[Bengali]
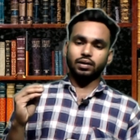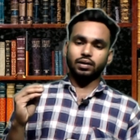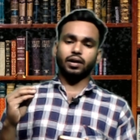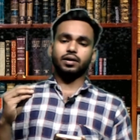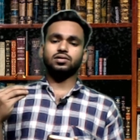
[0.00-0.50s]

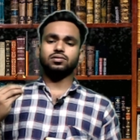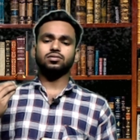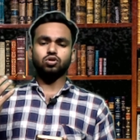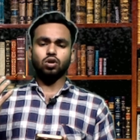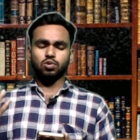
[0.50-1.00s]
তার
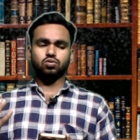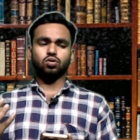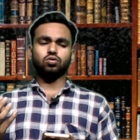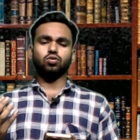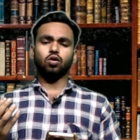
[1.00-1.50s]
সমস্ত
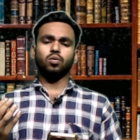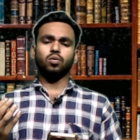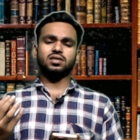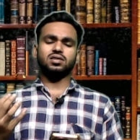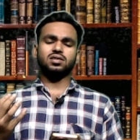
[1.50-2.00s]

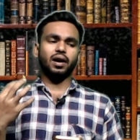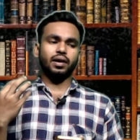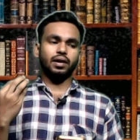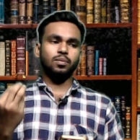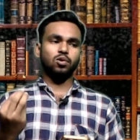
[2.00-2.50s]
ডকুমেন্টস বা
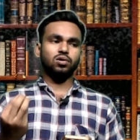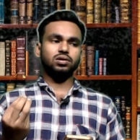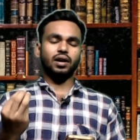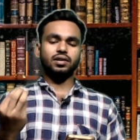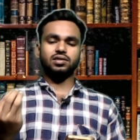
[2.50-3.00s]
এবং
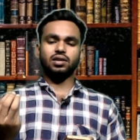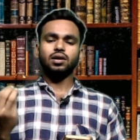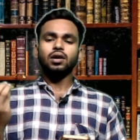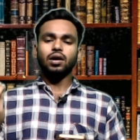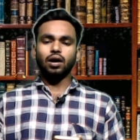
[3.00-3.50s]
তার যে
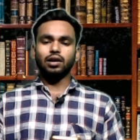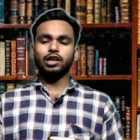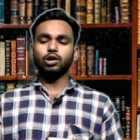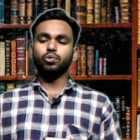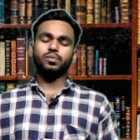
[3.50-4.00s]

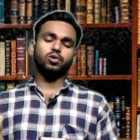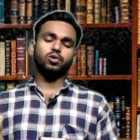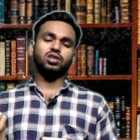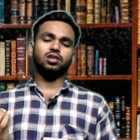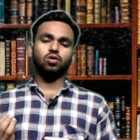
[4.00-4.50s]
লিকুইড
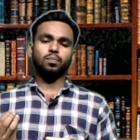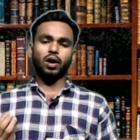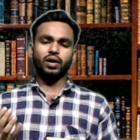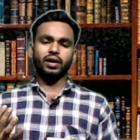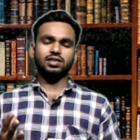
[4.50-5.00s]
পোর্শনগুলো
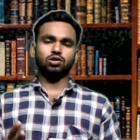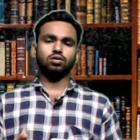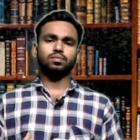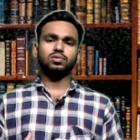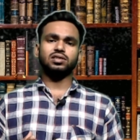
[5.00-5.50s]
পাওয়া গেছে
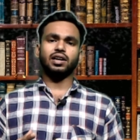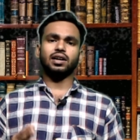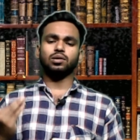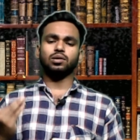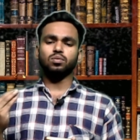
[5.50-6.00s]
দুর্ঘটনার জায়গা
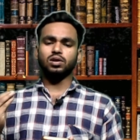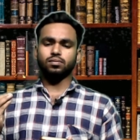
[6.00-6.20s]
থেকে এবং